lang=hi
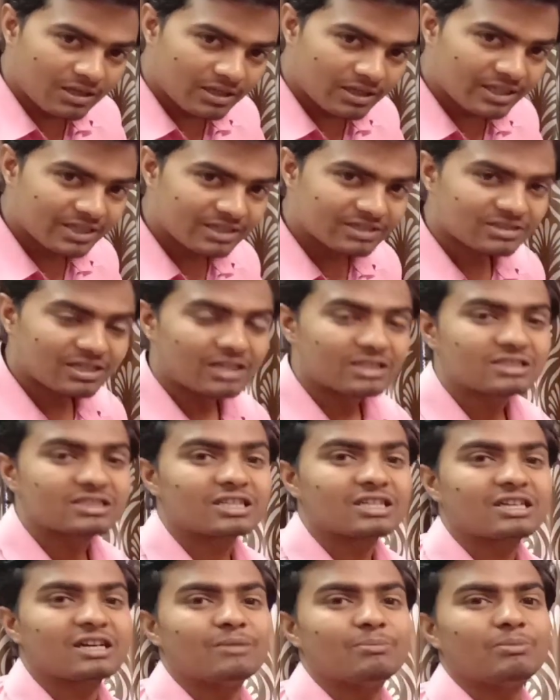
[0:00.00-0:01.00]
एक साल
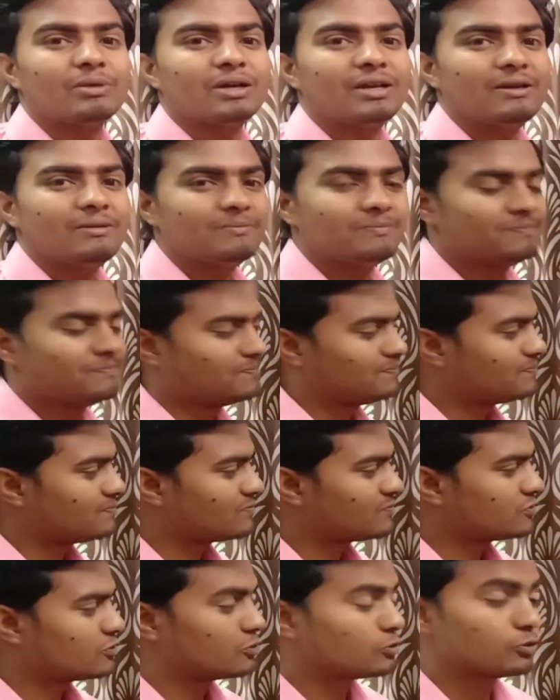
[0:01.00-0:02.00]
से कम है
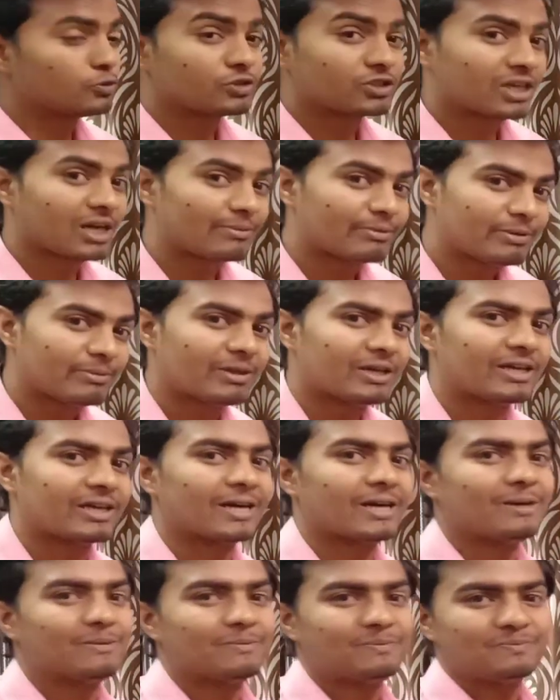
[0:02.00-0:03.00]
तो दूसरा भी
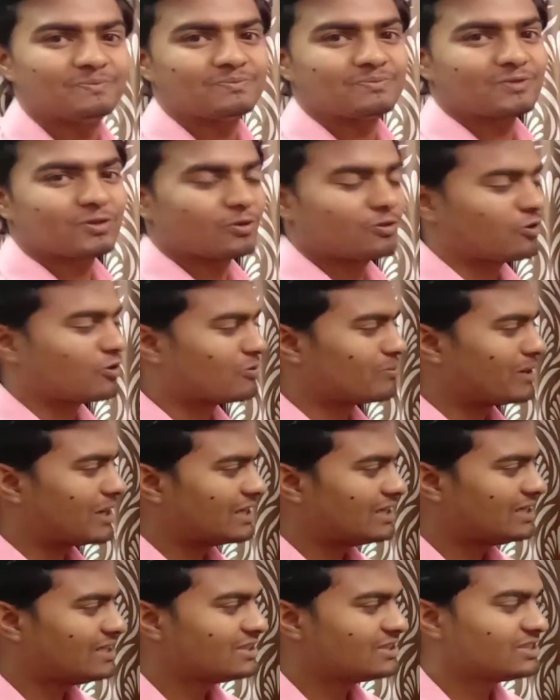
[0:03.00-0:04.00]
मिलेगा और
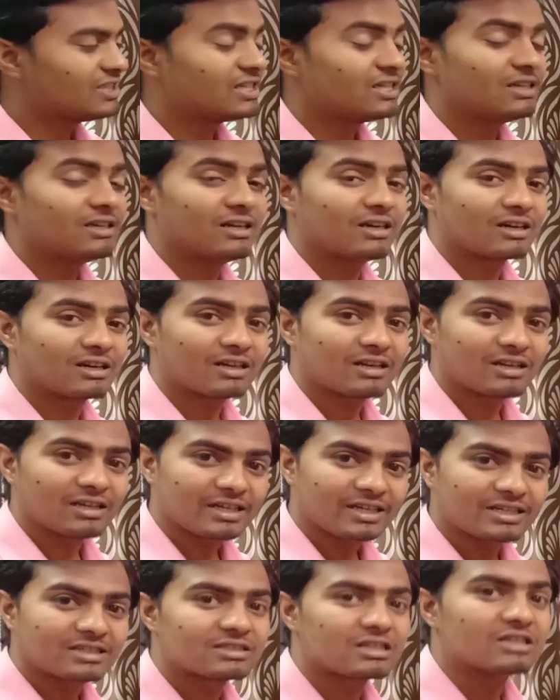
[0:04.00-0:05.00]
मान लीजिए
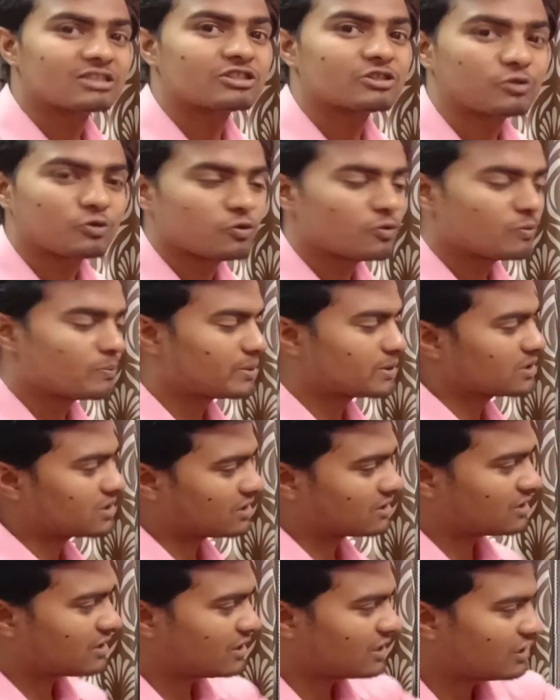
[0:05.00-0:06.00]
अगर एक साल से ऊपर
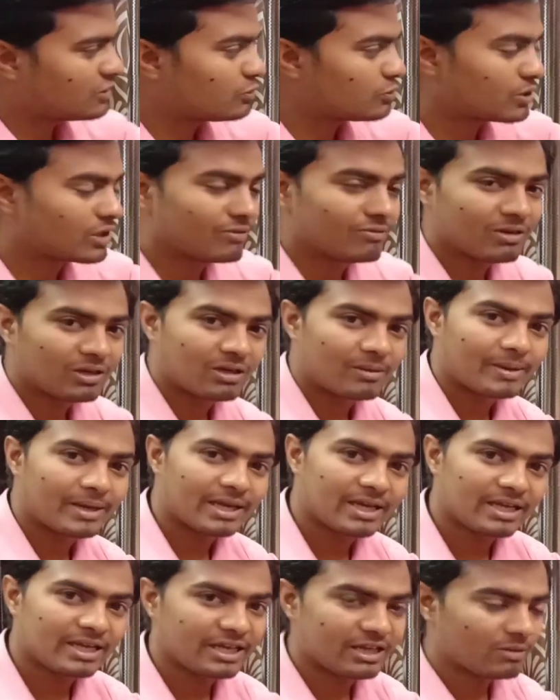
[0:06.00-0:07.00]
जाता है तो केवल
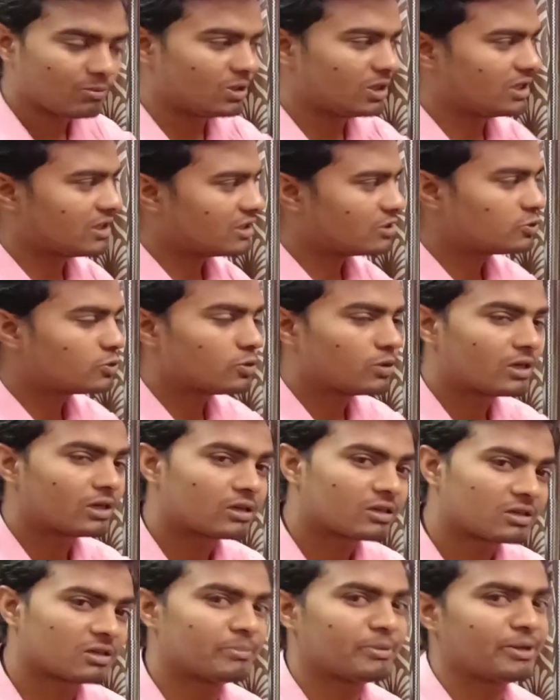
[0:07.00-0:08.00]
हमें एक मिलेगा जो
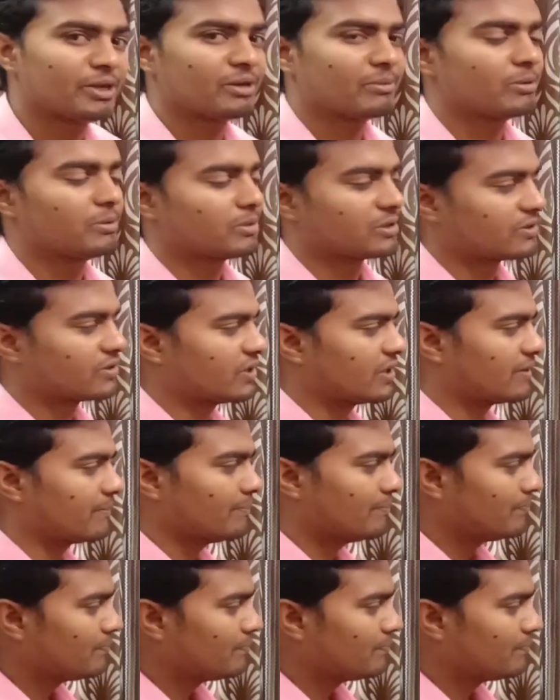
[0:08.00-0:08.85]
अठारह महीने में भरता है